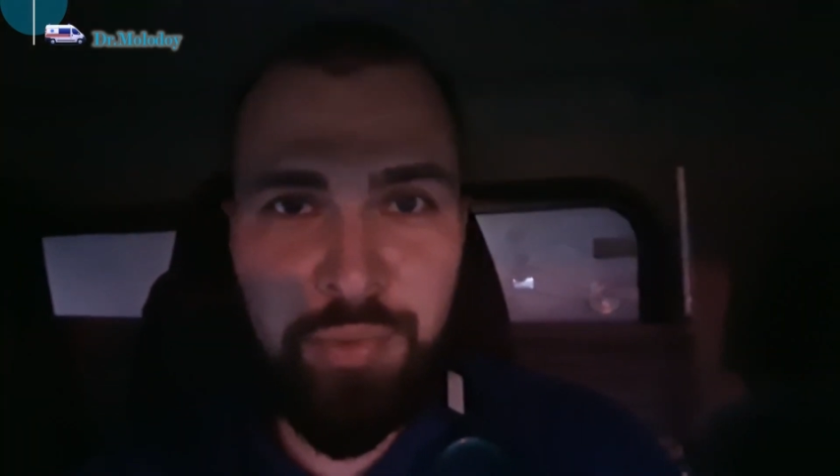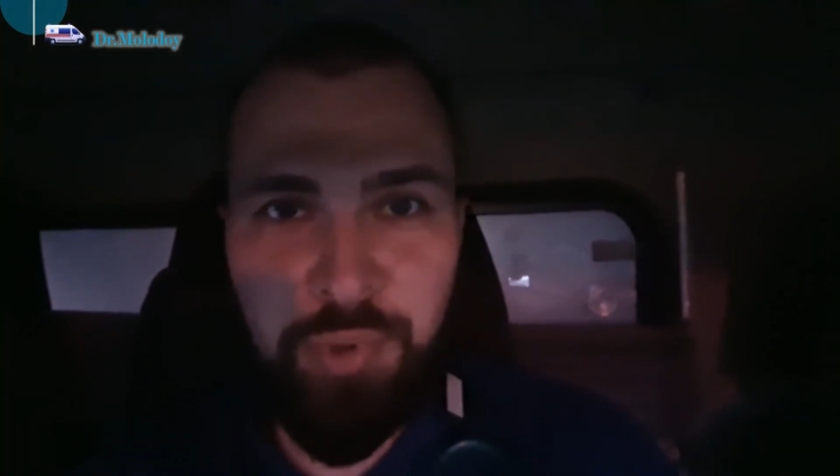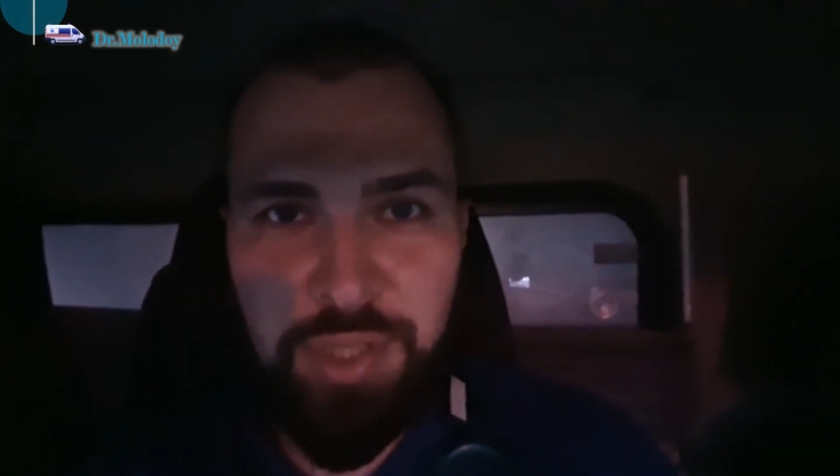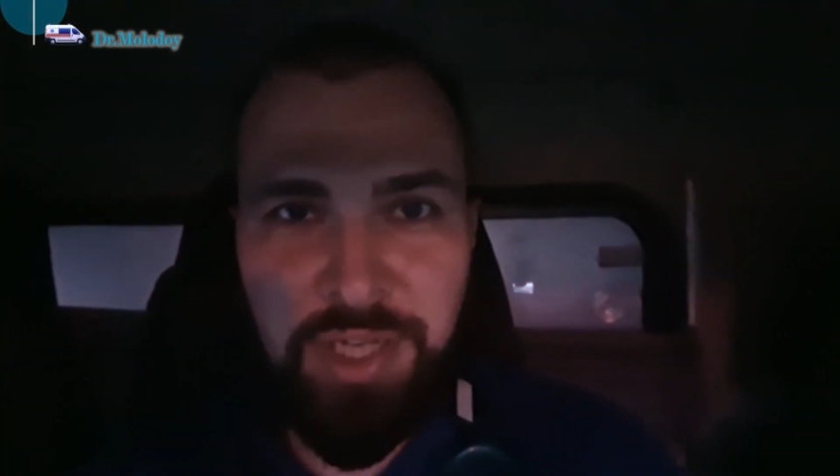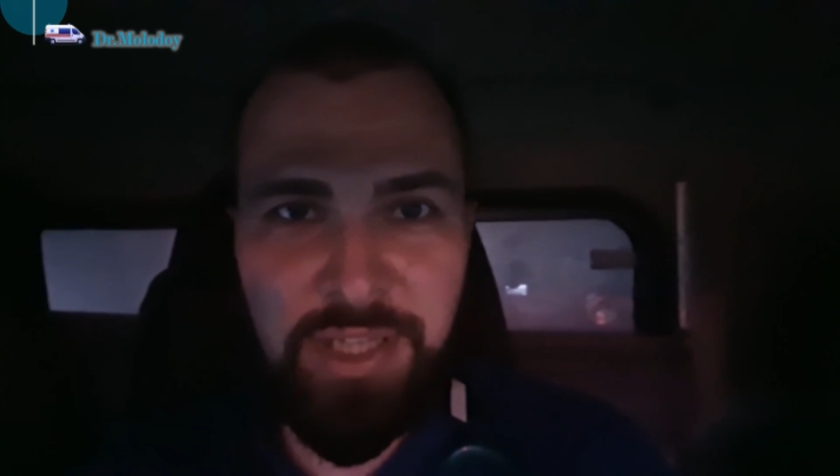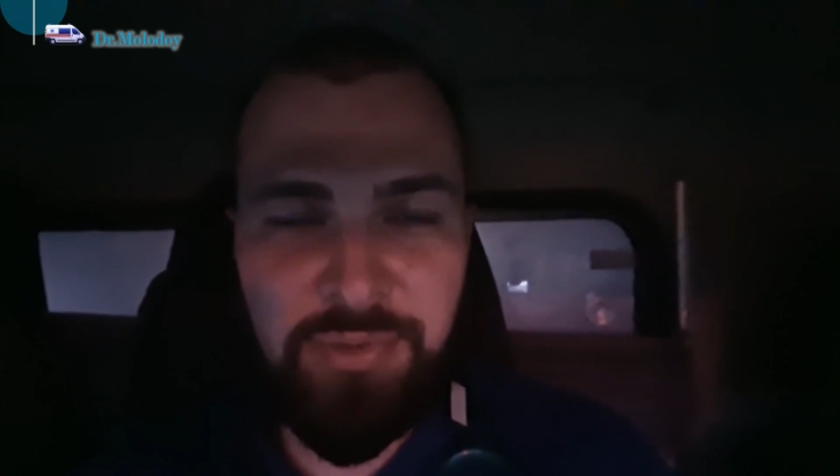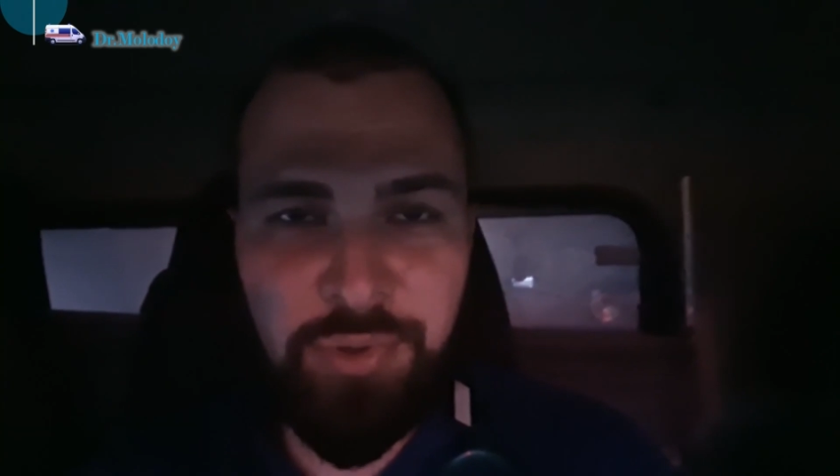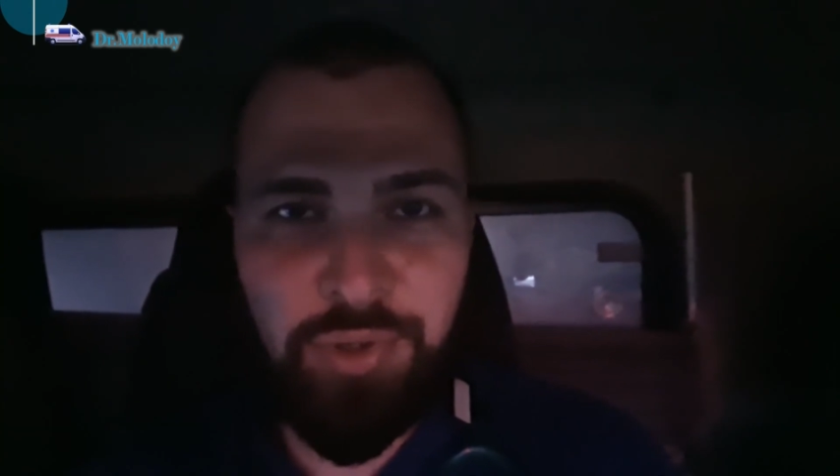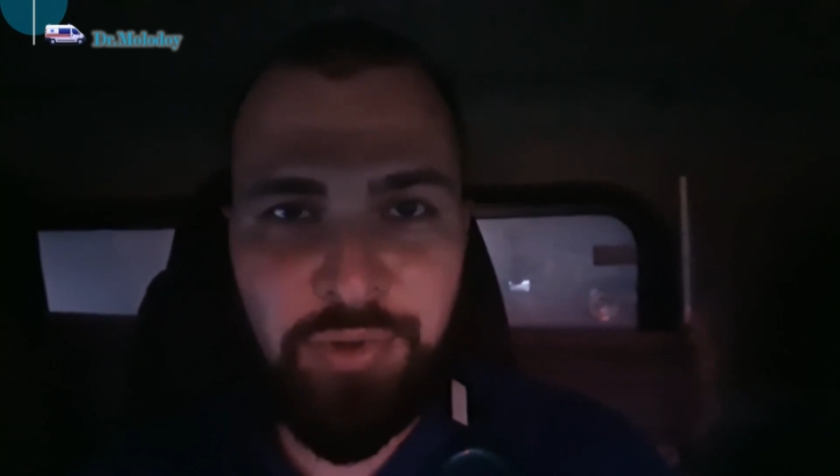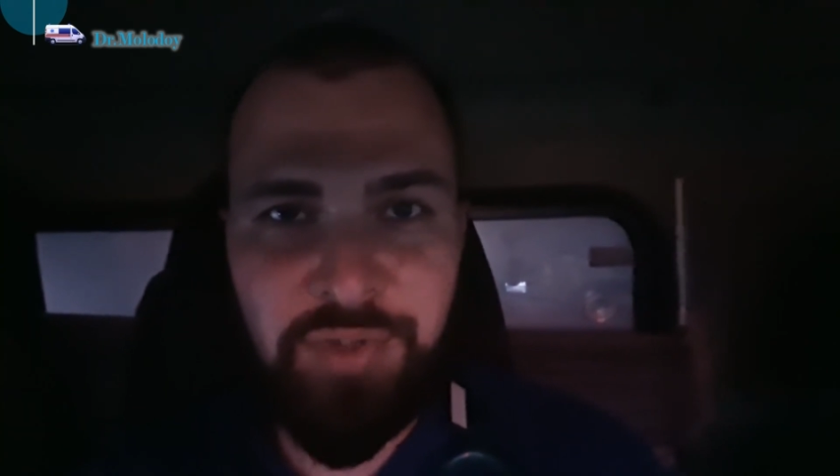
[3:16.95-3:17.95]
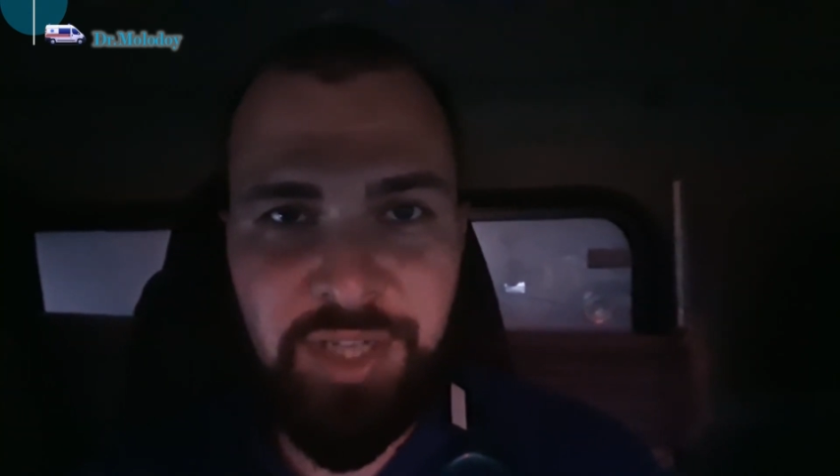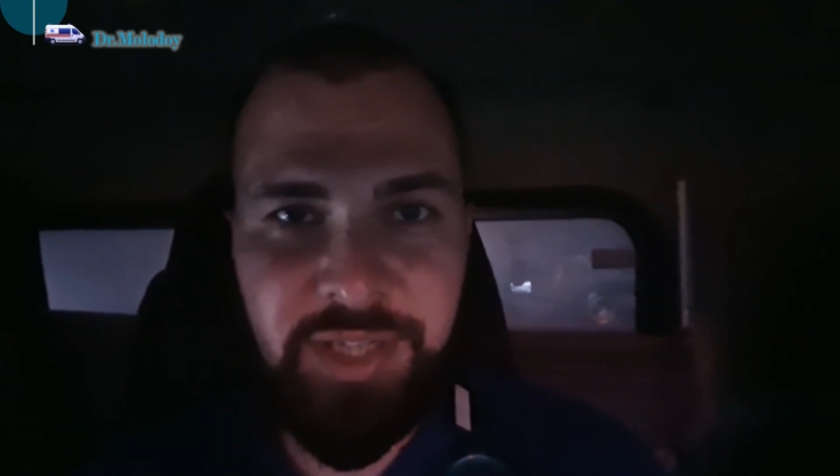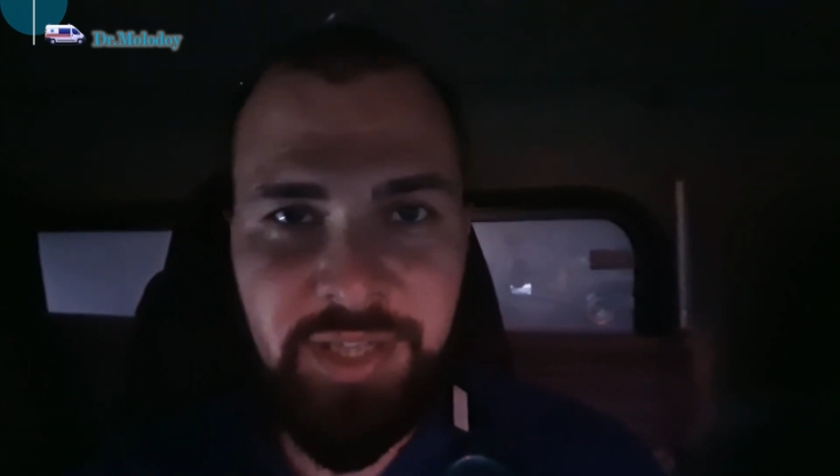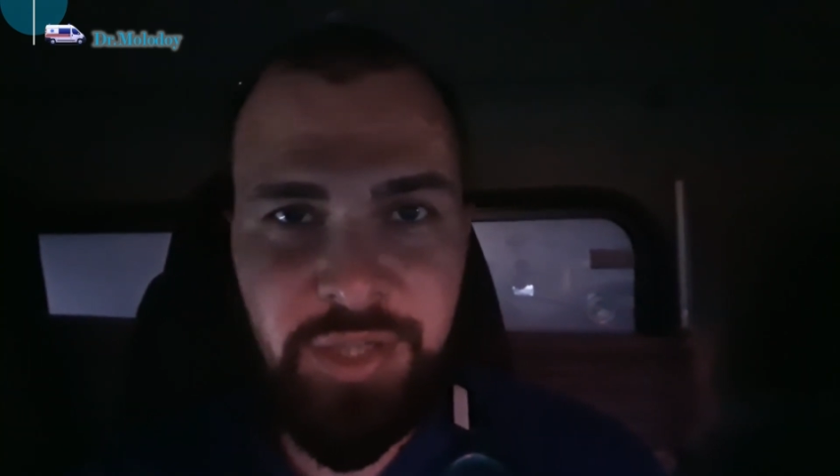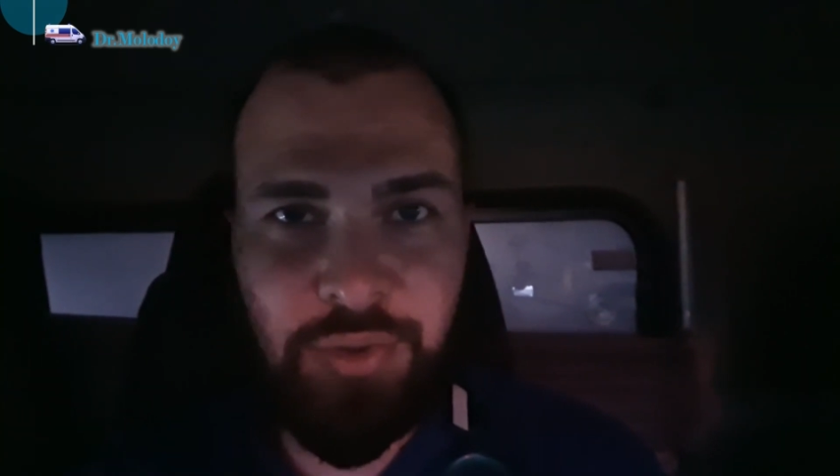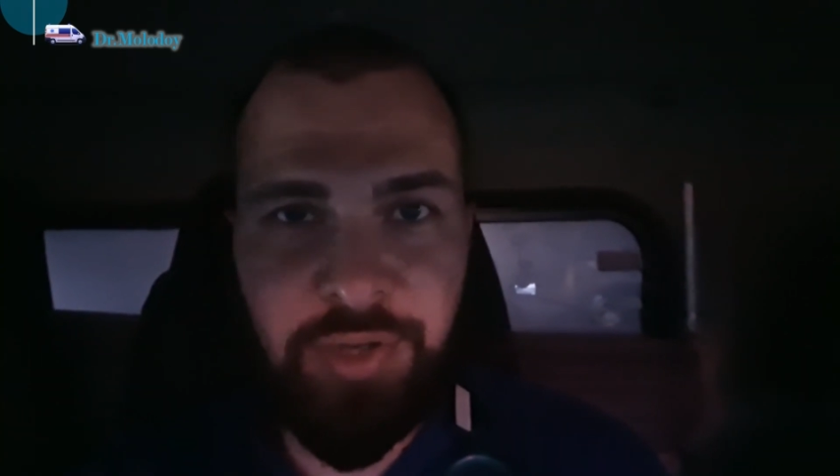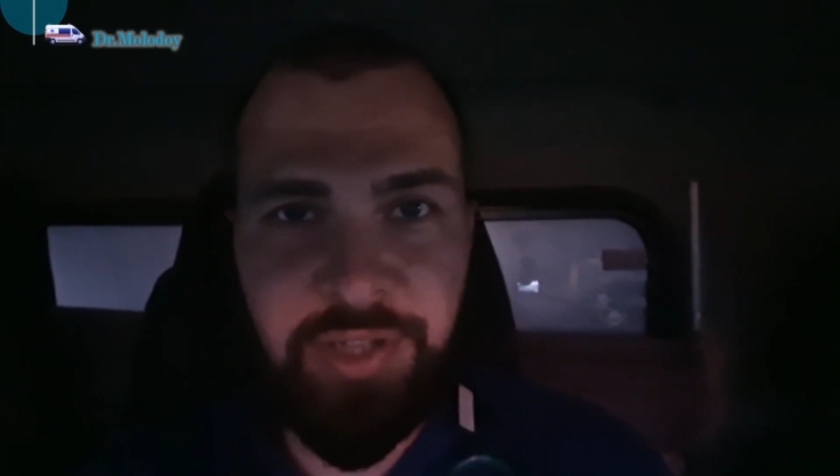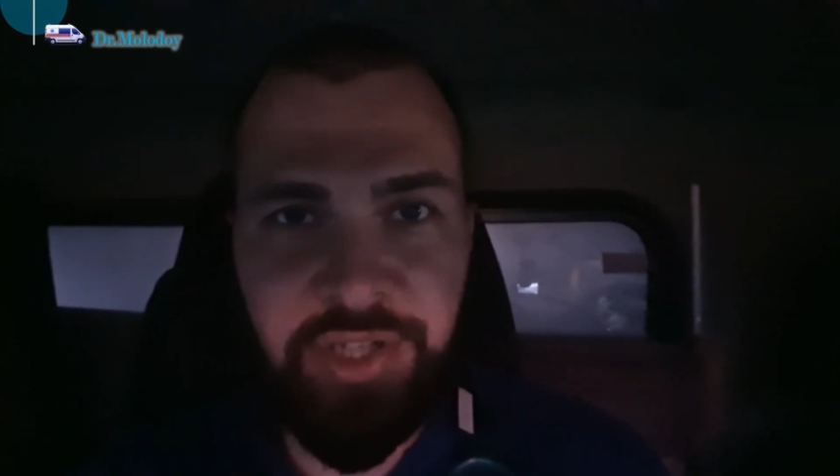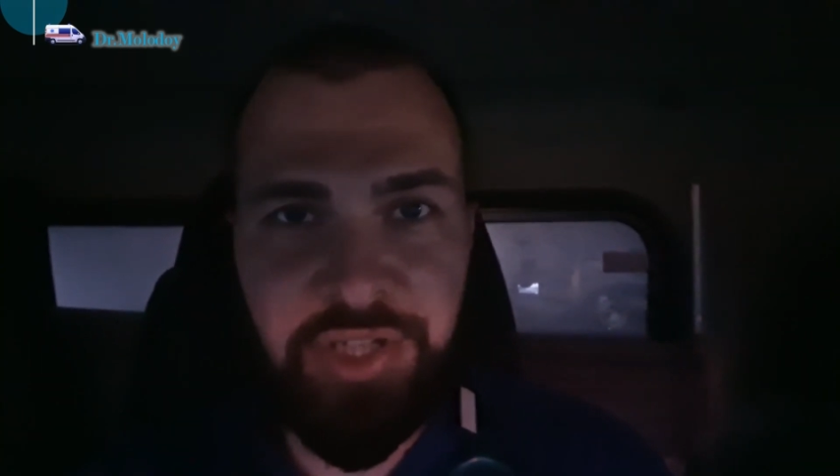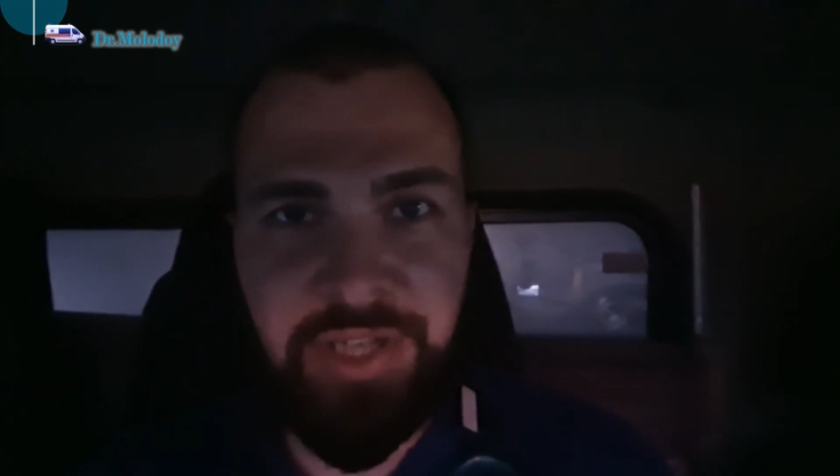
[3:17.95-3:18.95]
после этого у него вся эта история
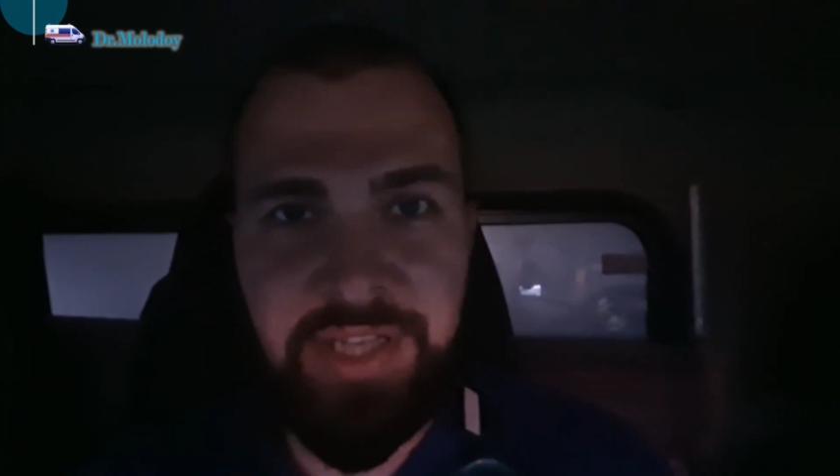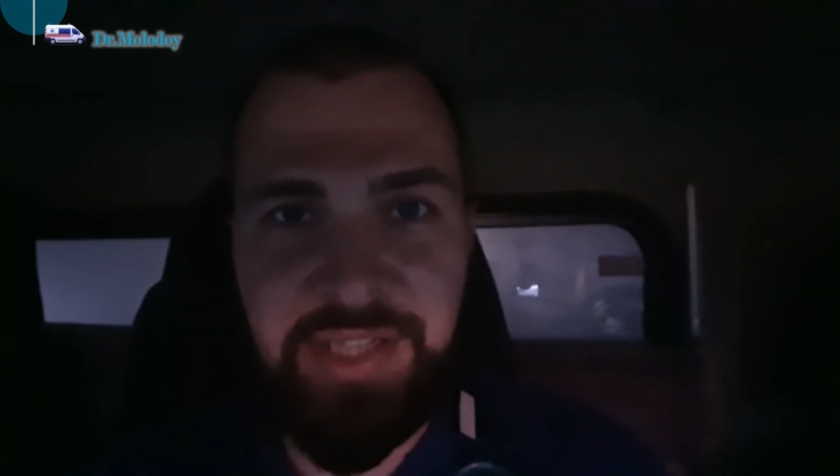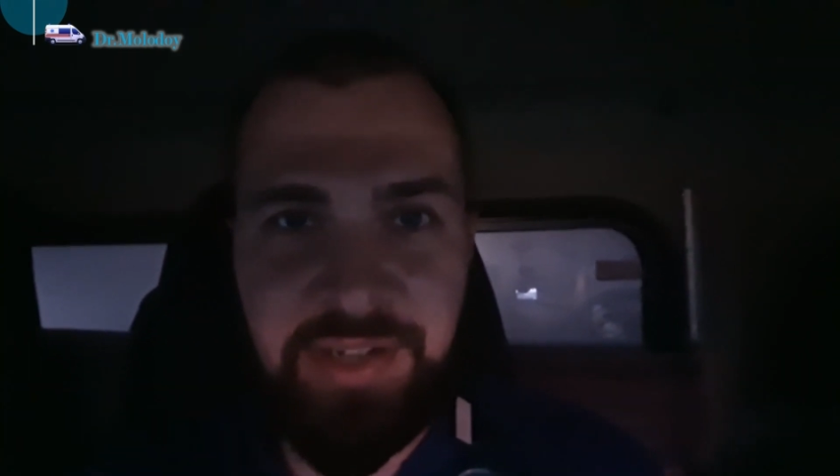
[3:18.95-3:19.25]
началась,